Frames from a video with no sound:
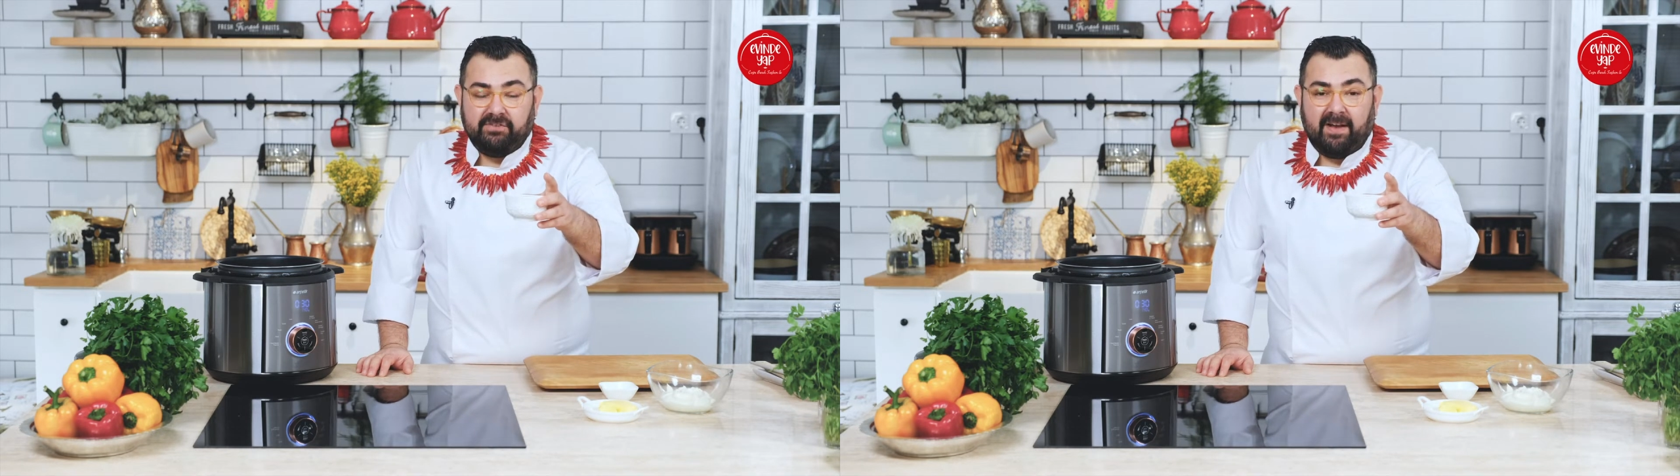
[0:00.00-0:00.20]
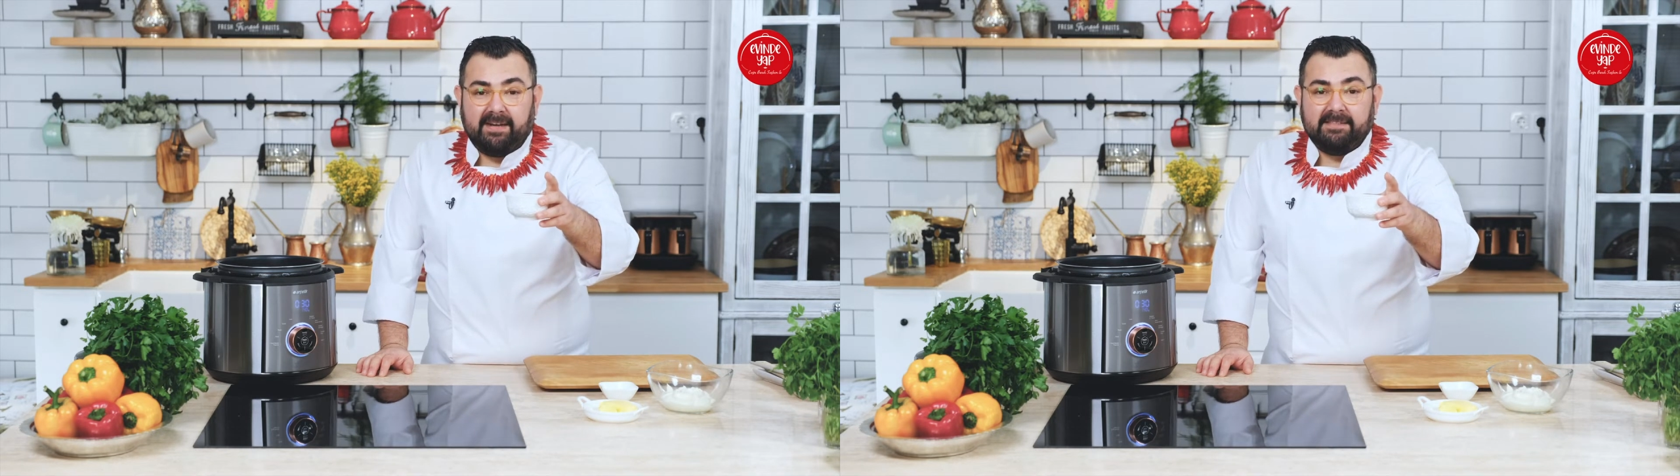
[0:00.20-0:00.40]

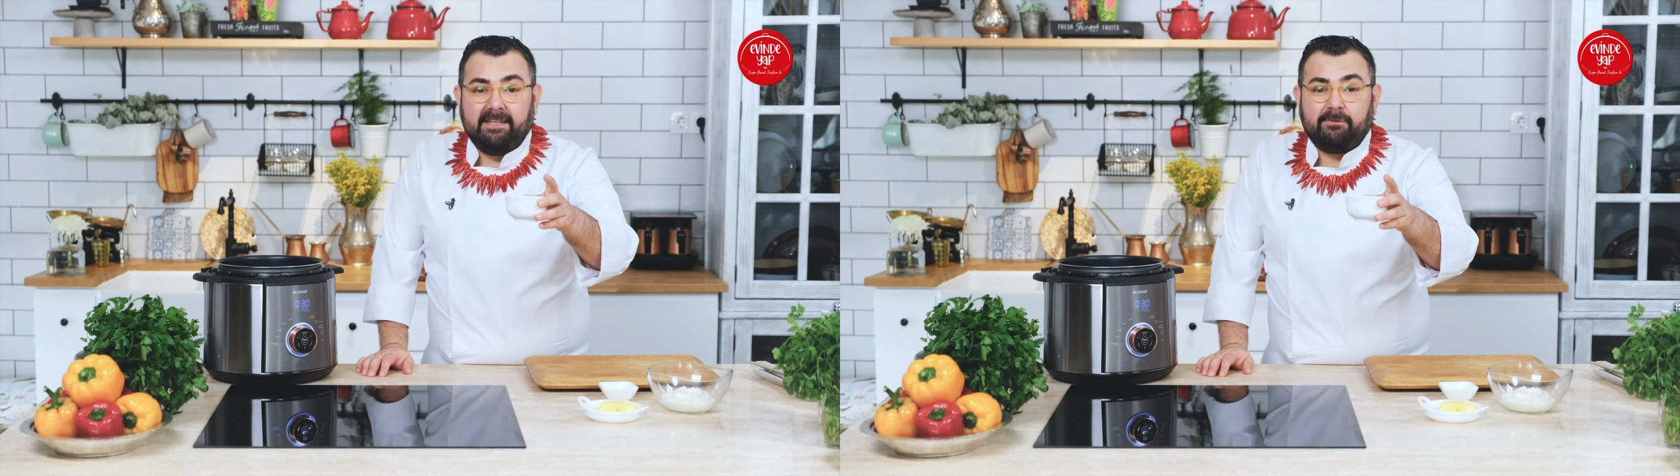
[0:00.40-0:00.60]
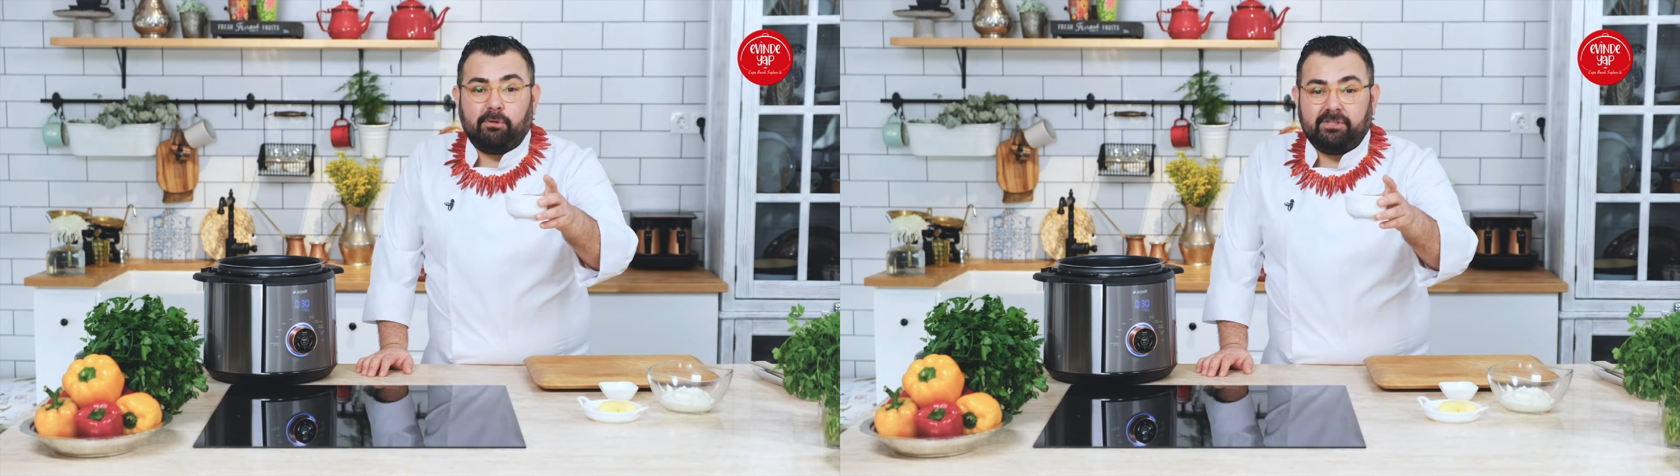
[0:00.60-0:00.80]

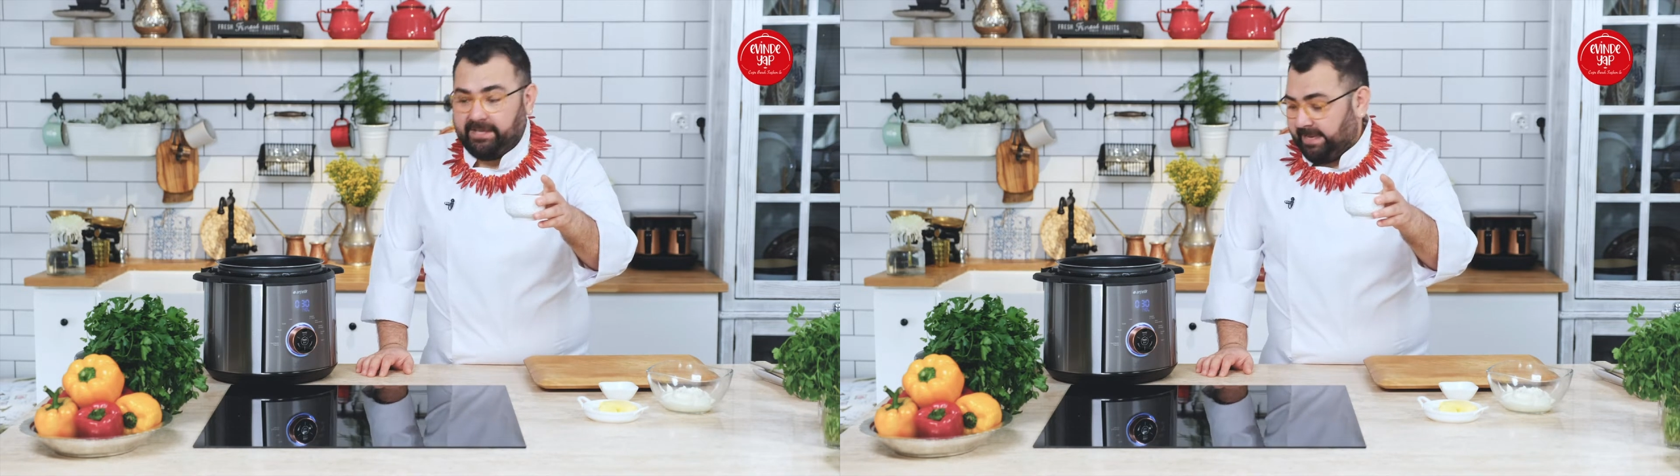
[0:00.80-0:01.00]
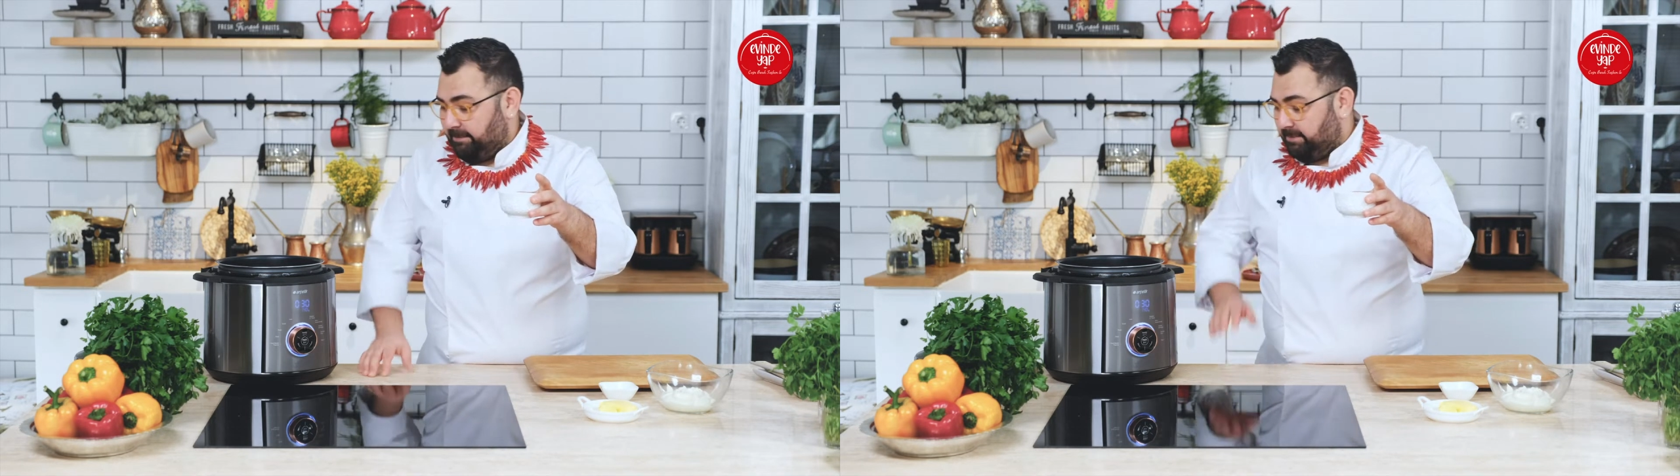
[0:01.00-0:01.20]
civarında toz
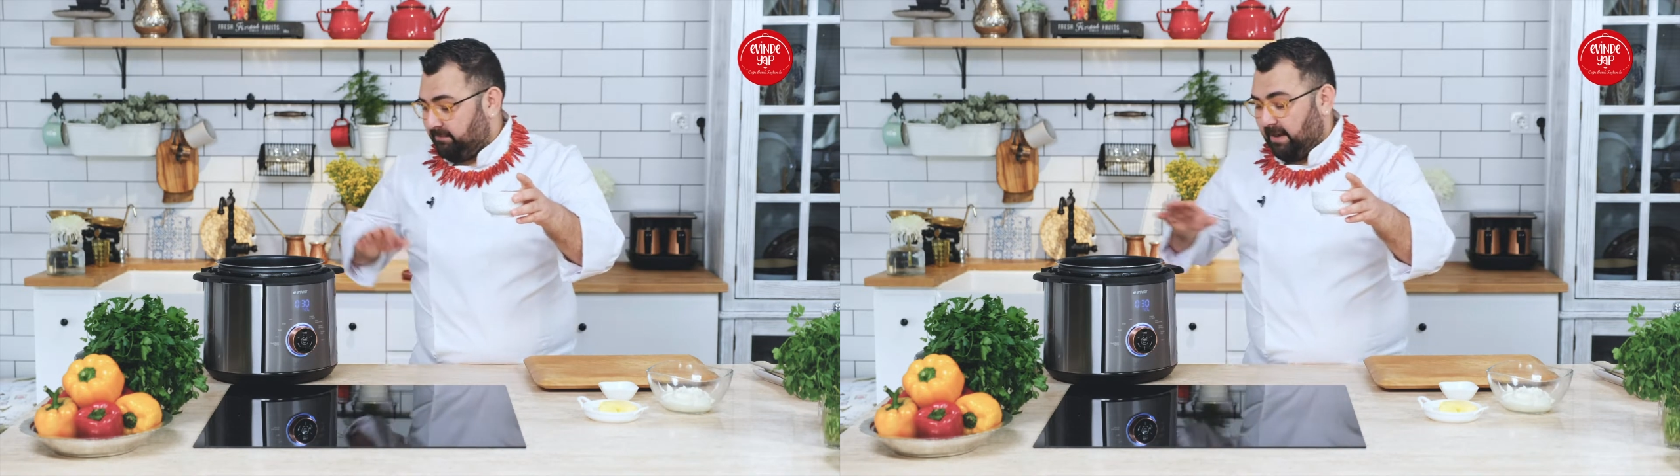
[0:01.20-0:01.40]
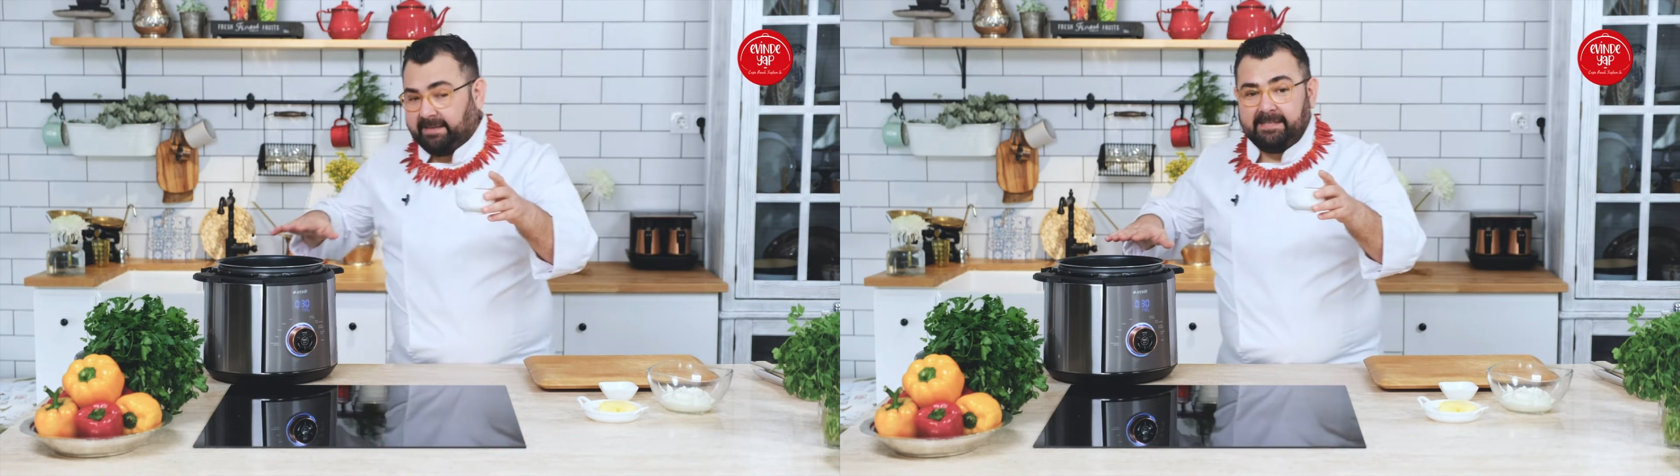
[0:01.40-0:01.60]
şekerimiz var.